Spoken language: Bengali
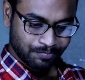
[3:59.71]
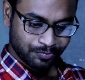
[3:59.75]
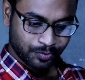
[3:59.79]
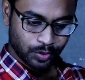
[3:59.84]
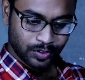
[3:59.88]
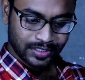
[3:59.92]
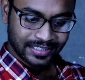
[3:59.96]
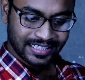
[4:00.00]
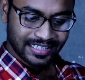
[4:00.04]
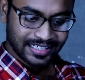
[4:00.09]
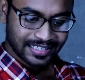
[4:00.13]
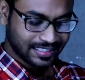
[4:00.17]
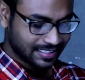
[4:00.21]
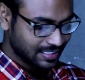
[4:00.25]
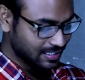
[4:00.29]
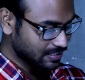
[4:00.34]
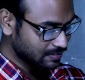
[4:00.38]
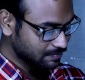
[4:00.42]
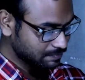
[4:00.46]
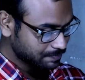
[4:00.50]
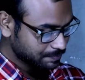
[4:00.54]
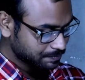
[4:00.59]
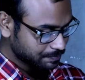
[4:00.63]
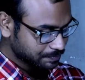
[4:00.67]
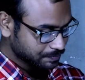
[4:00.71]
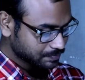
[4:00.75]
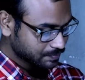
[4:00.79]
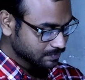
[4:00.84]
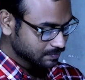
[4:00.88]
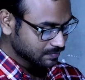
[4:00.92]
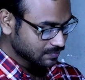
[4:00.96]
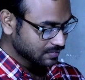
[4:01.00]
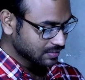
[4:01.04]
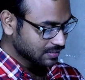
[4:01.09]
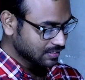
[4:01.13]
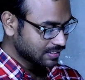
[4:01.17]
তো এটা একটা
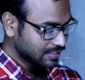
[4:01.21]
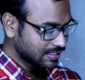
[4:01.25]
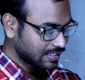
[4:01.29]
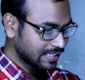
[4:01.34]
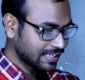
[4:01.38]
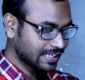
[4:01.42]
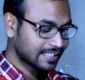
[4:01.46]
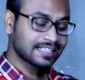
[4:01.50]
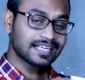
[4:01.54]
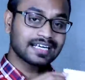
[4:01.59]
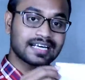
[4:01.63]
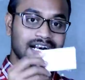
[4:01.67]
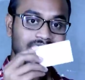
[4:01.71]
একটা